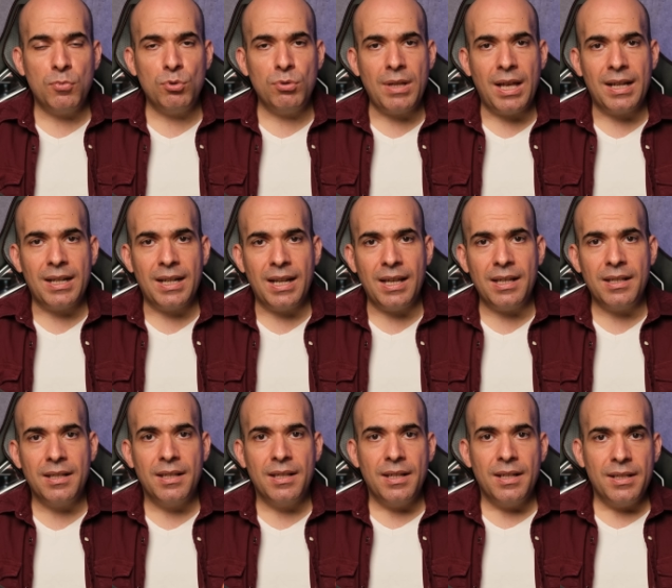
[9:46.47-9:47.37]

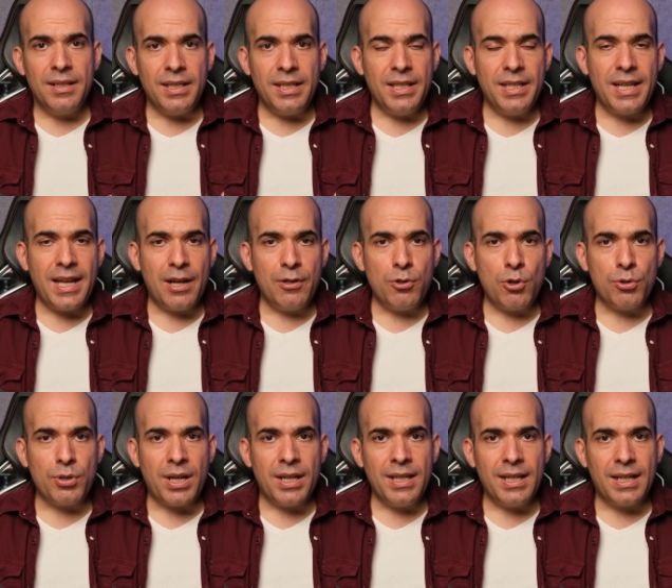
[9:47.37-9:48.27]
Bunlarla
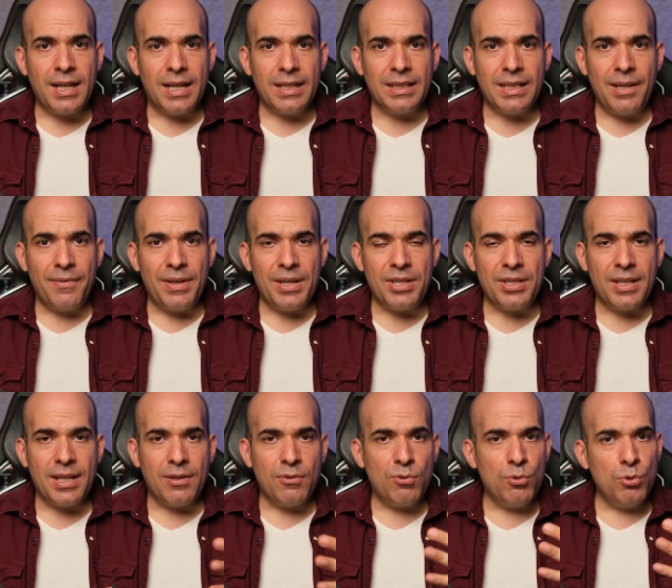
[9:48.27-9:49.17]
DDR4 anakartla ve
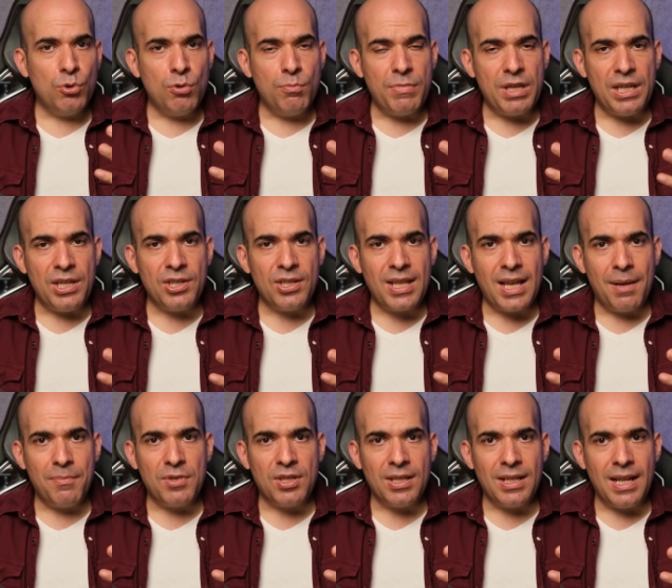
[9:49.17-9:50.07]
işte uygun bir
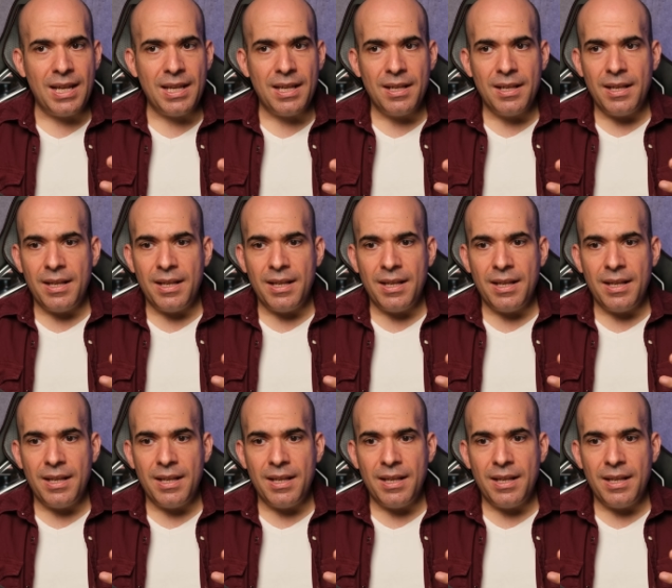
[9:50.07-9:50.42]
işlemciyle